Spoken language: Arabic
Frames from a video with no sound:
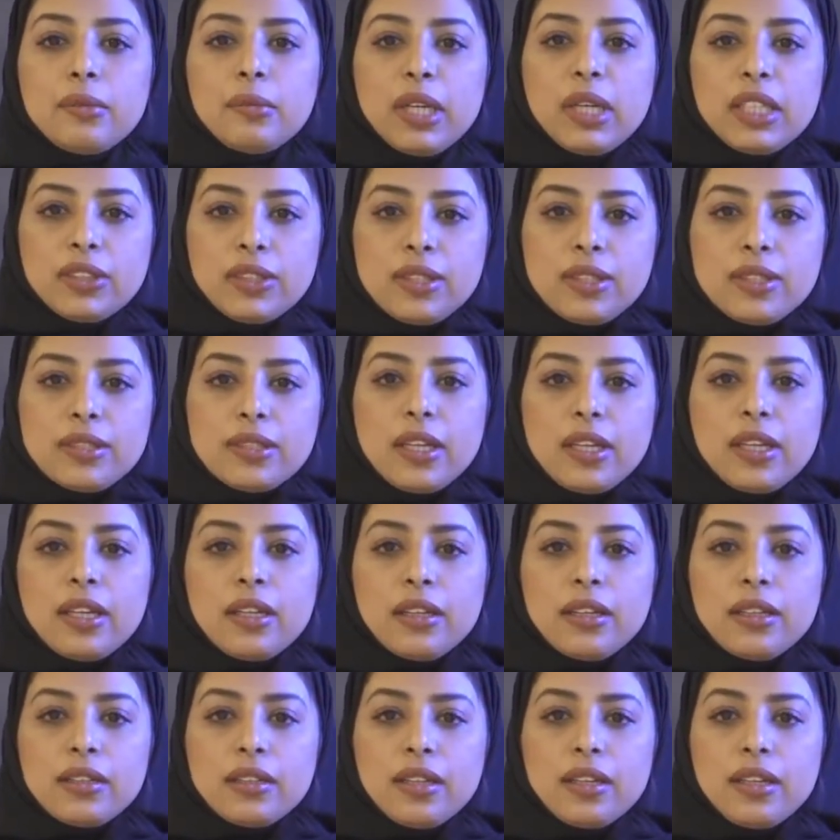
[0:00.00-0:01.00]

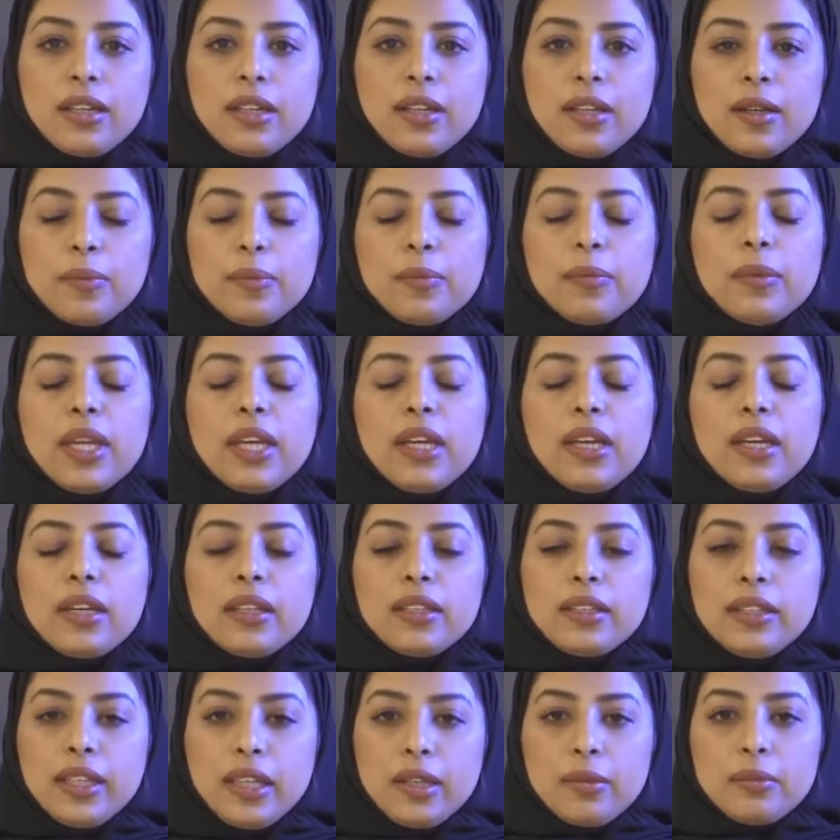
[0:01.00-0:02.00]
ماجستير
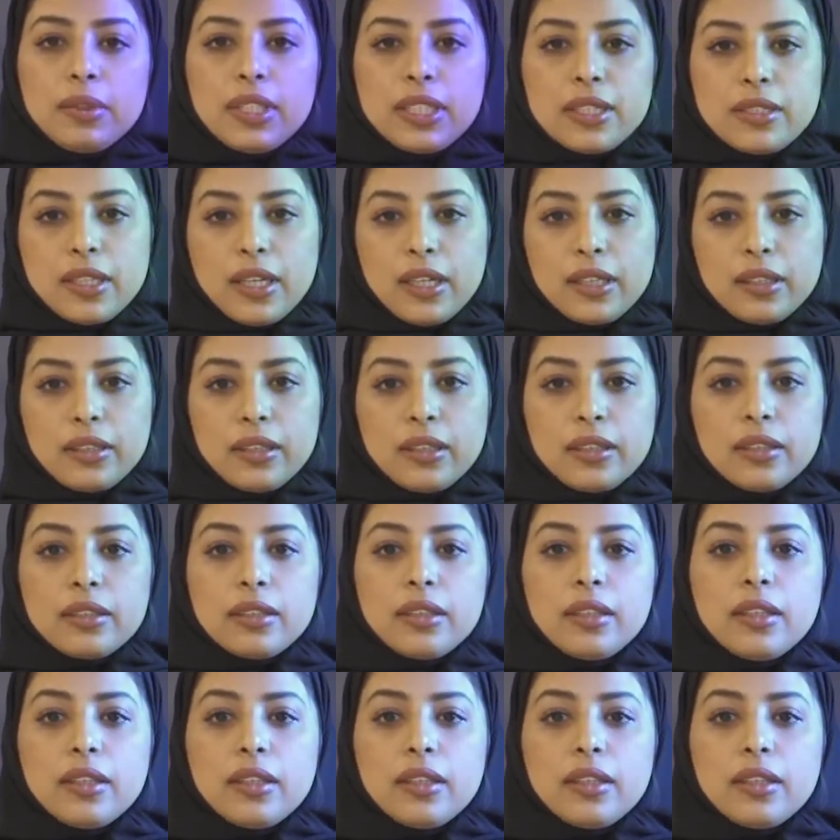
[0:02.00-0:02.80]
جيم آه، ديزاينر